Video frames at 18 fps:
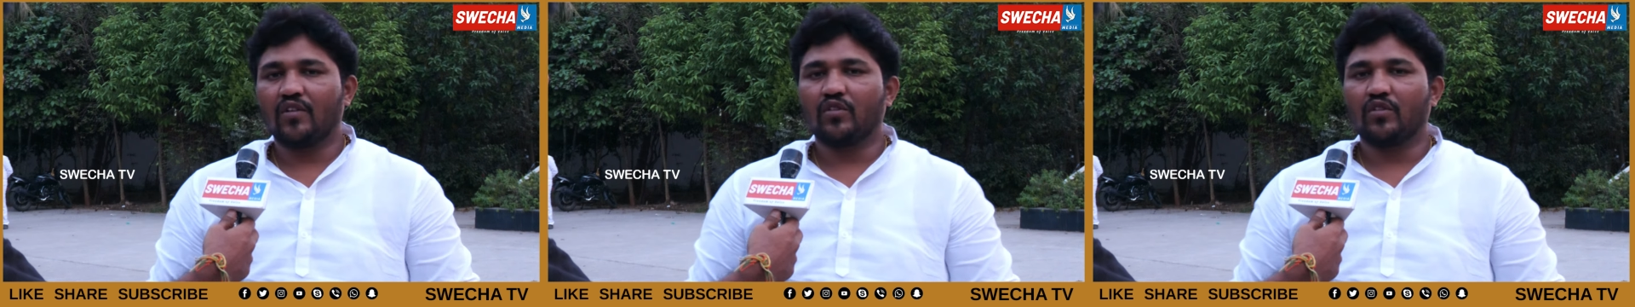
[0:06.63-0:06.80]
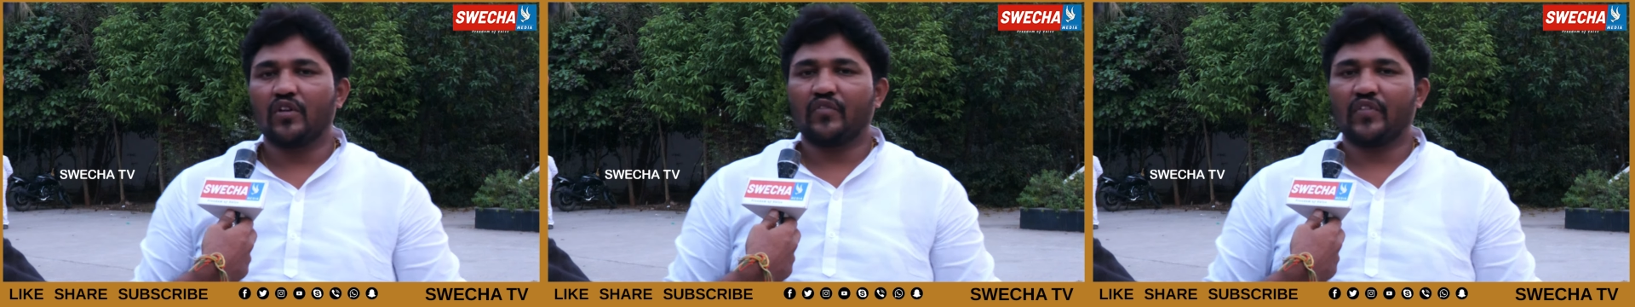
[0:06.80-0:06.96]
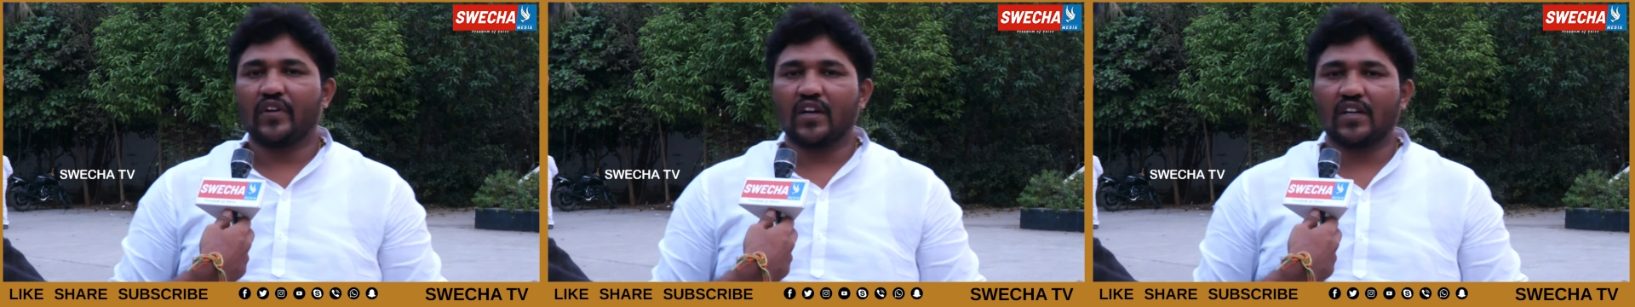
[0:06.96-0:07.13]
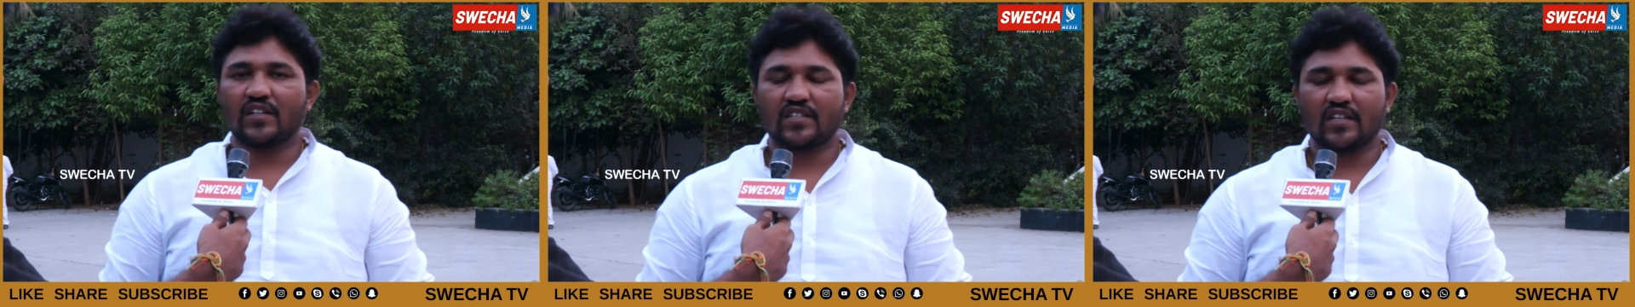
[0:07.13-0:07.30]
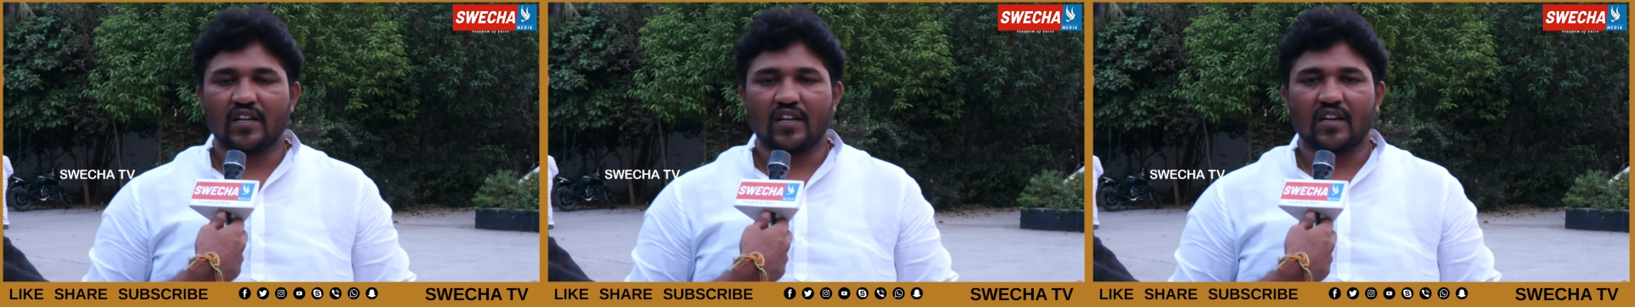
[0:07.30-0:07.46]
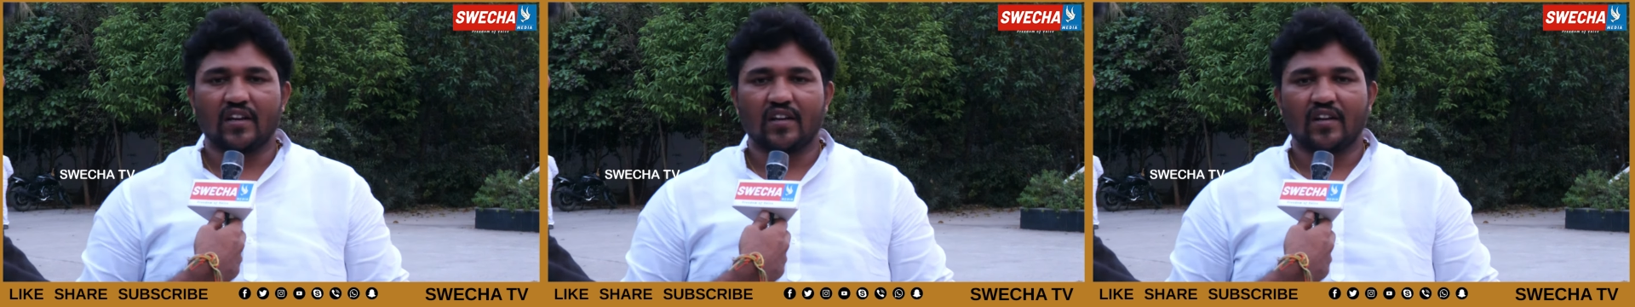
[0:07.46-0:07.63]

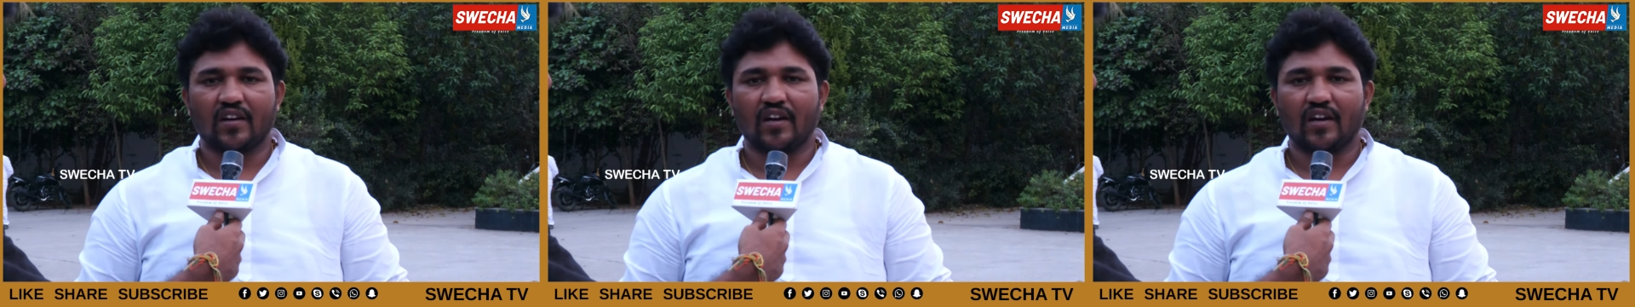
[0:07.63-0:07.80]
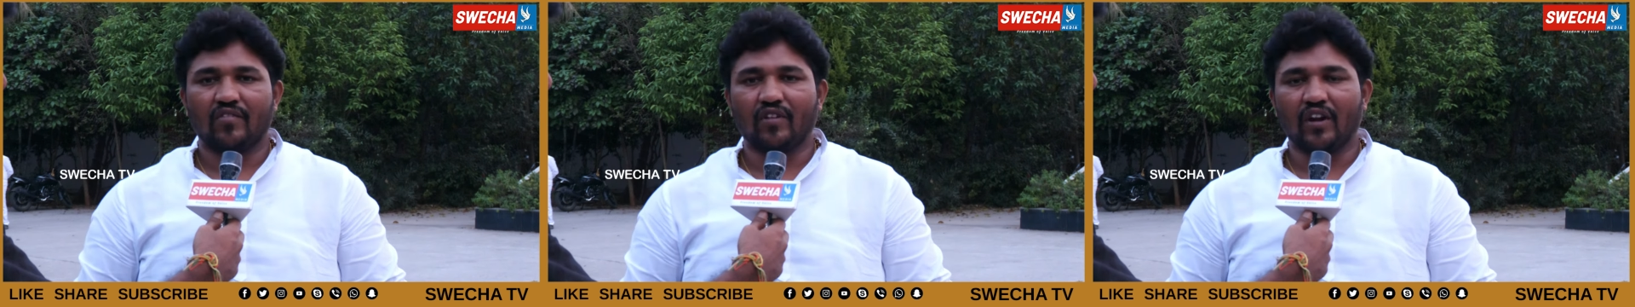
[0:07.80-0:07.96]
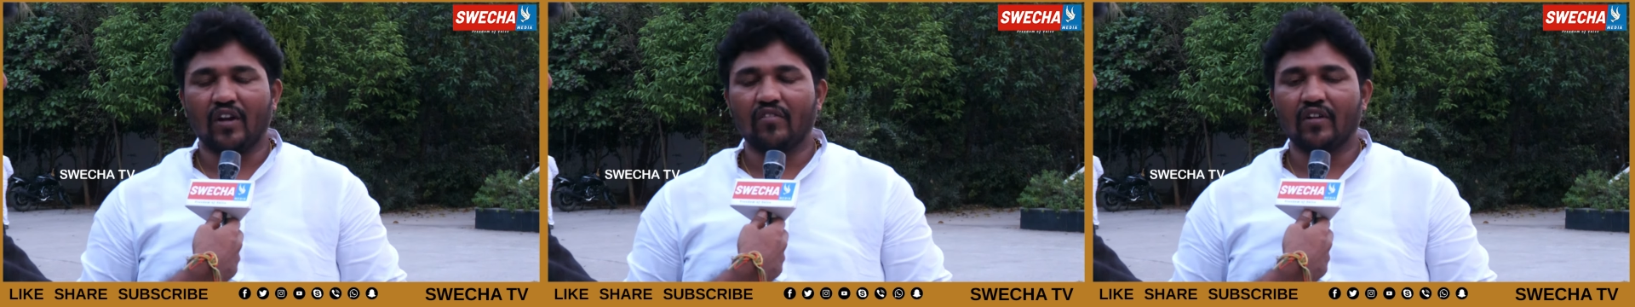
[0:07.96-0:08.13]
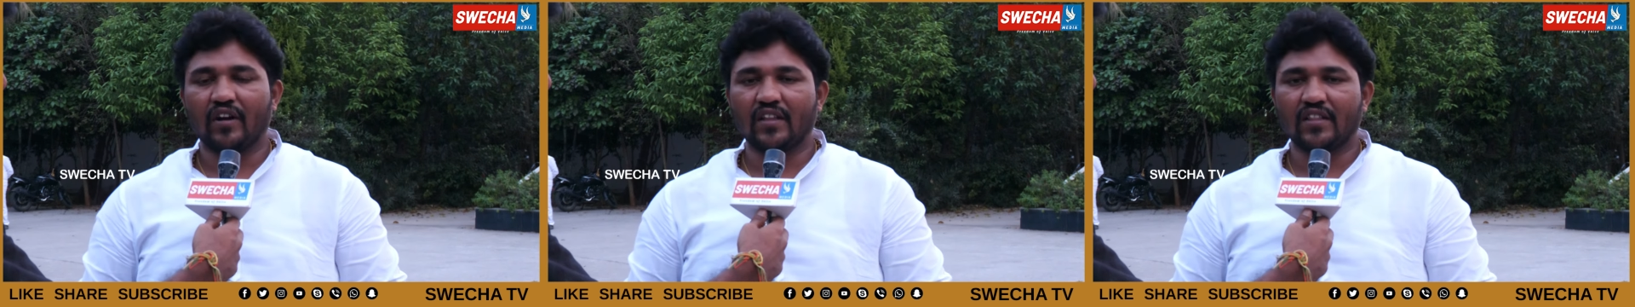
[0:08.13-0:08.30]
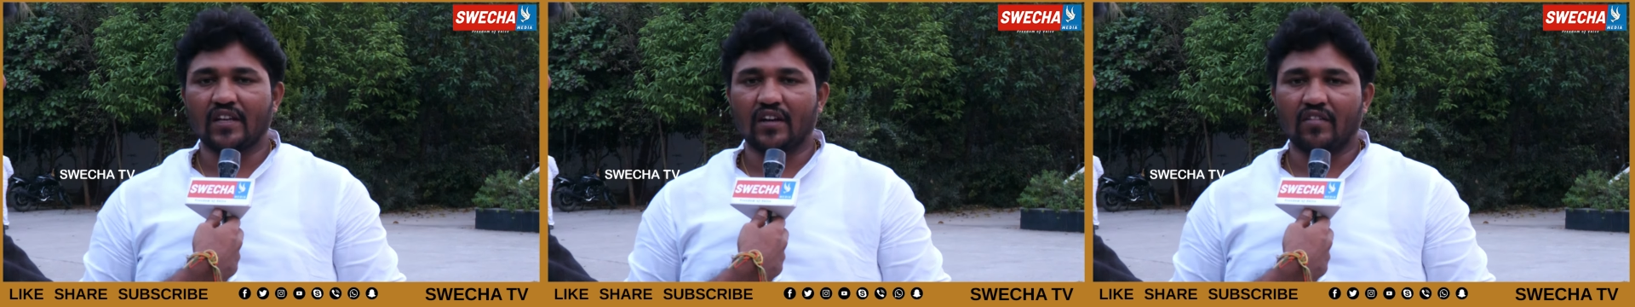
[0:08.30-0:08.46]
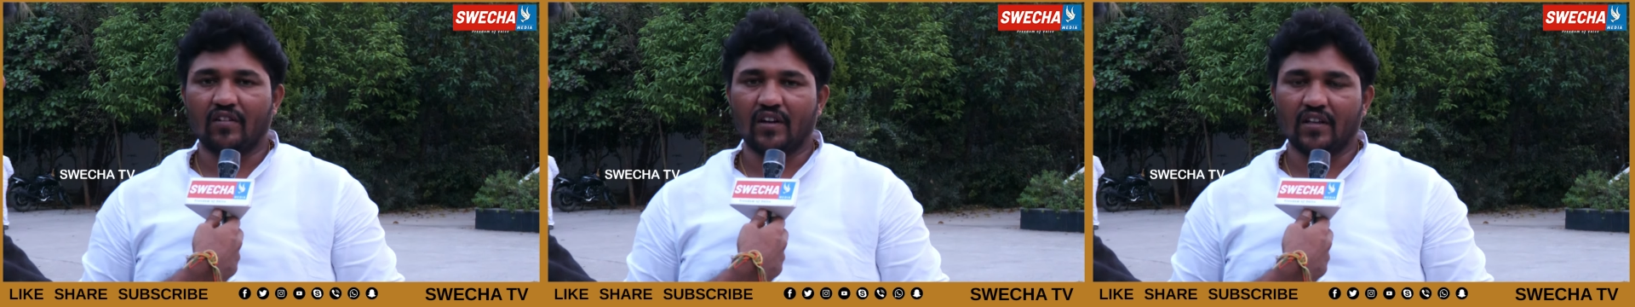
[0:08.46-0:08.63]
నోటిఫికేషన్ వెలువడిన
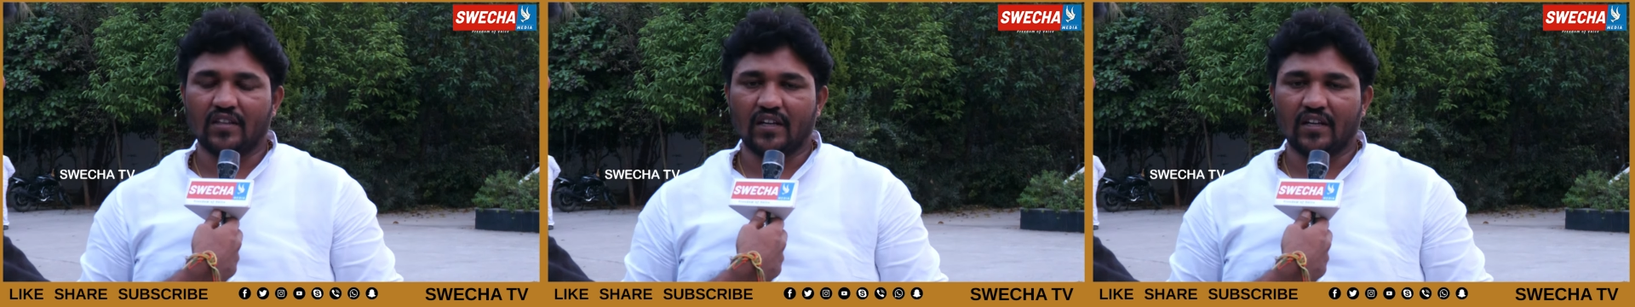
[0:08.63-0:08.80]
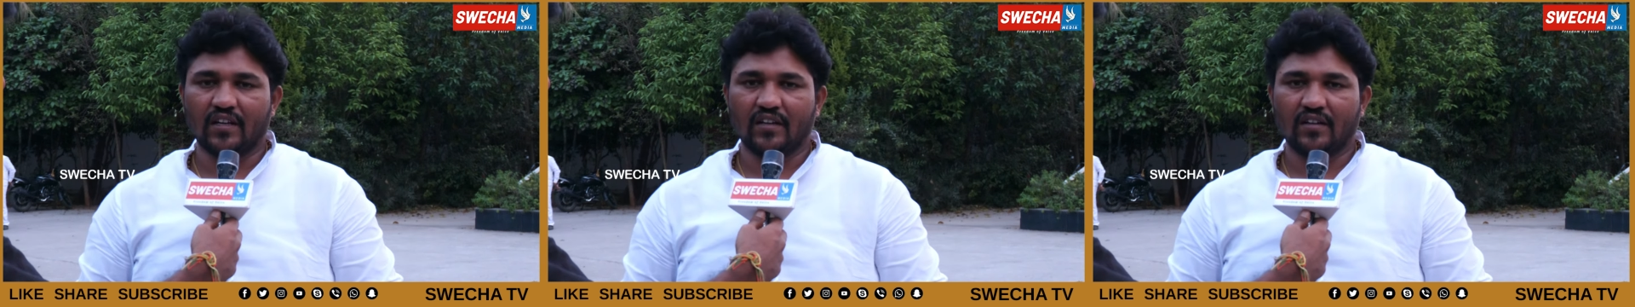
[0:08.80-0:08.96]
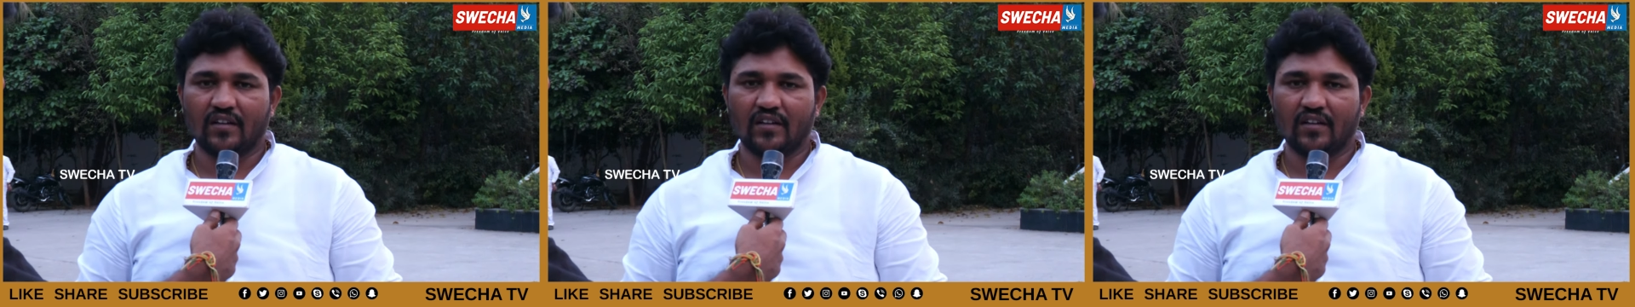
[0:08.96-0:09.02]
తర్వాత